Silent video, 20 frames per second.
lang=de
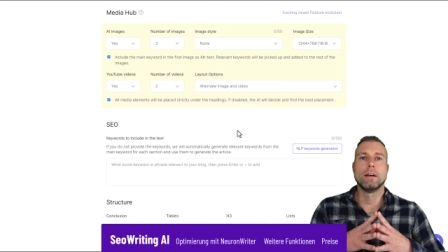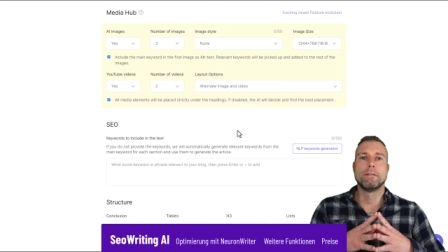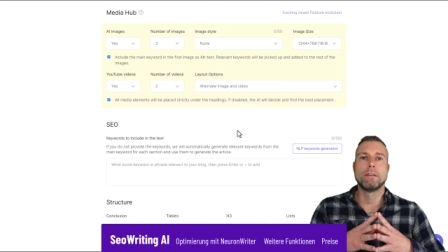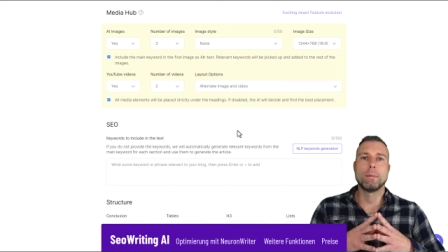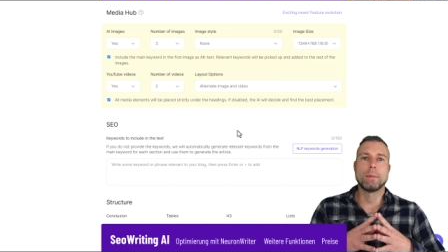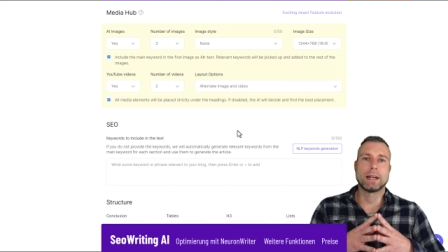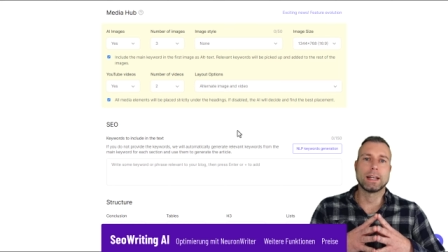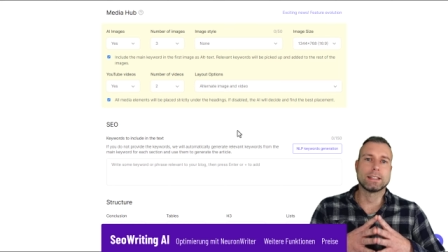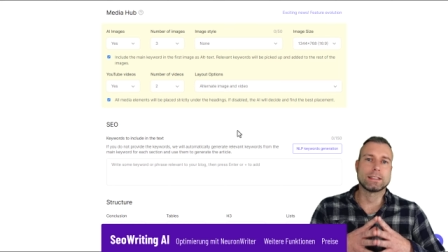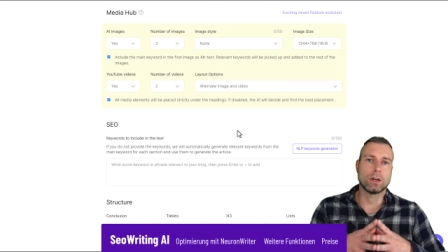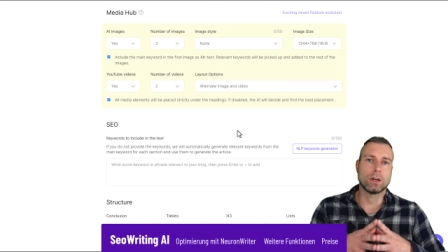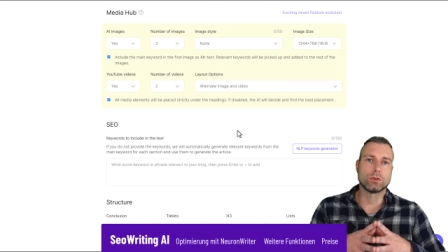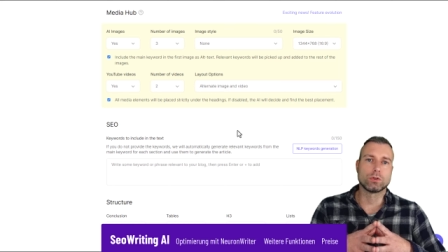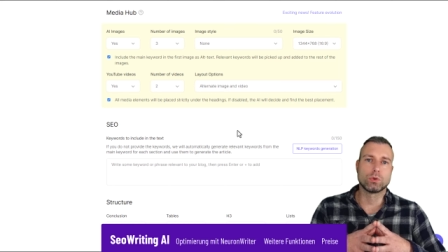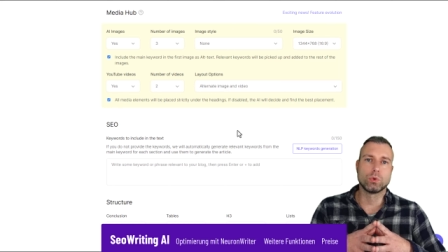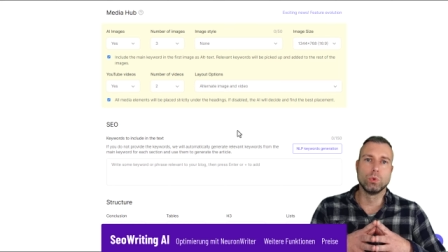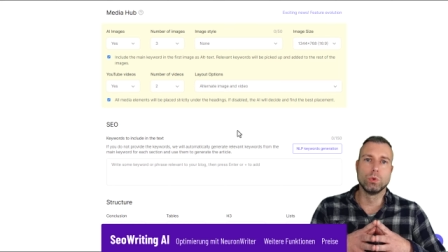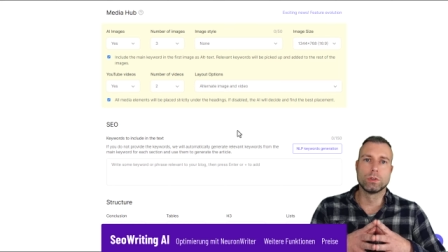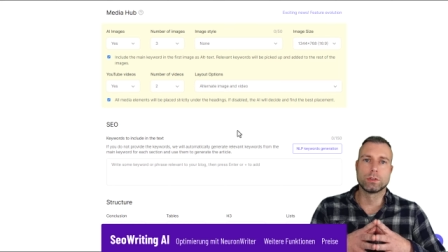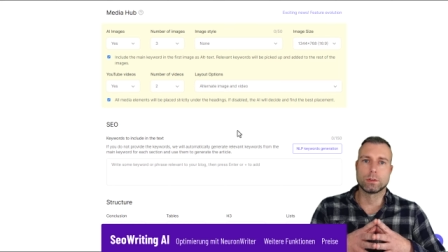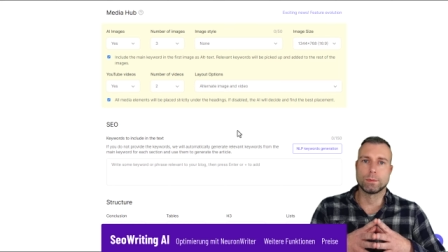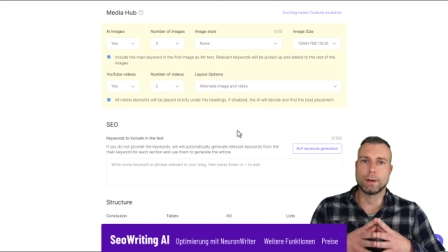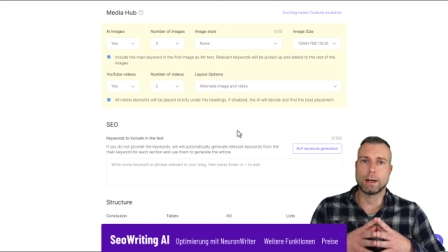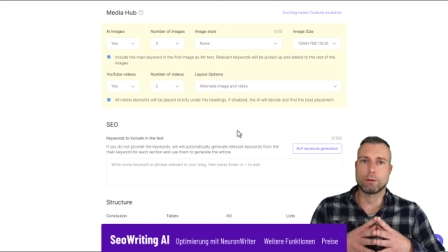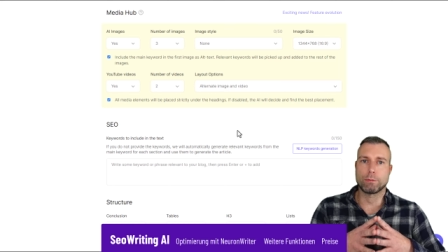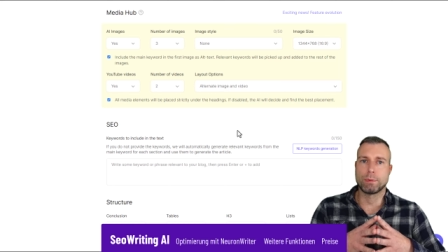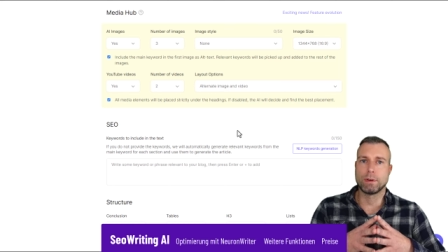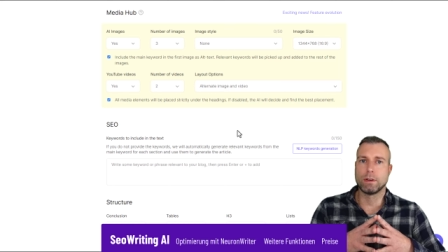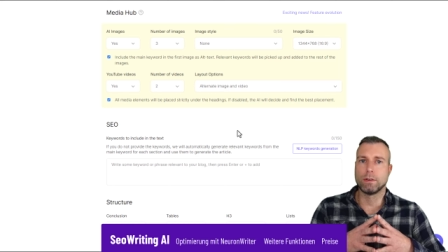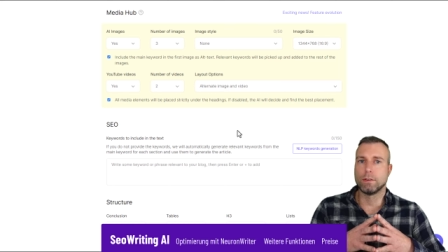wie man es aus Tools zum
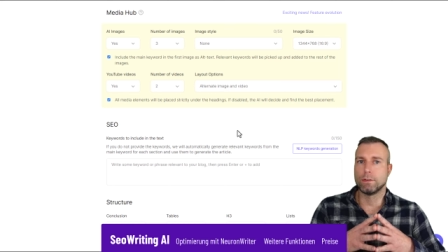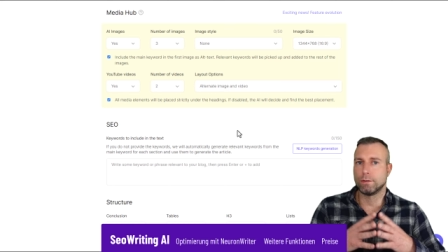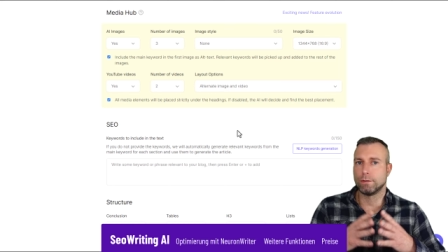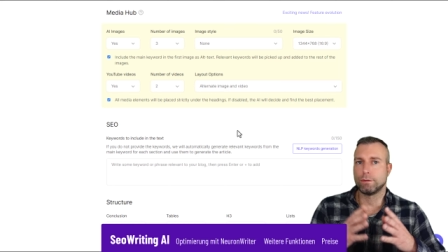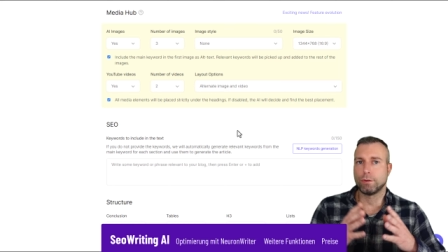Beispiel